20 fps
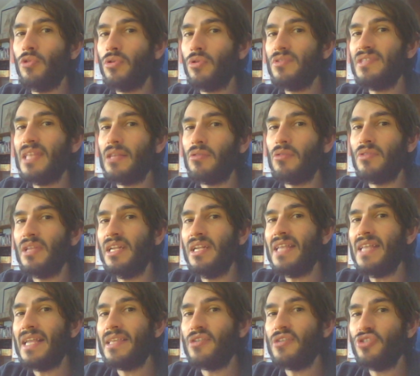il loro stato
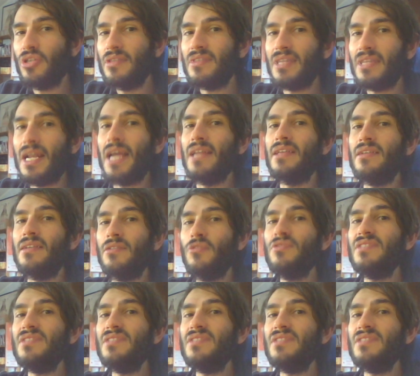nell'Italia centrale,